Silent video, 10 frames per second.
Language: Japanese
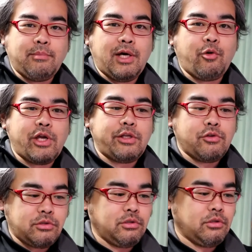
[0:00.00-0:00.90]
まあ、親に
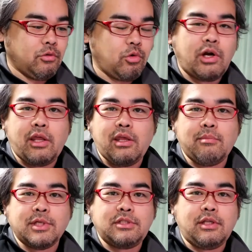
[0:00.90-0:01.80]
よく怒られ
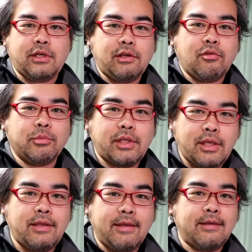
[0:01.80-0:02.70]
ましたけど
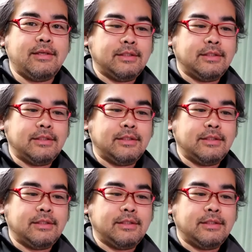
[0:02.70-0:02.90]
ね。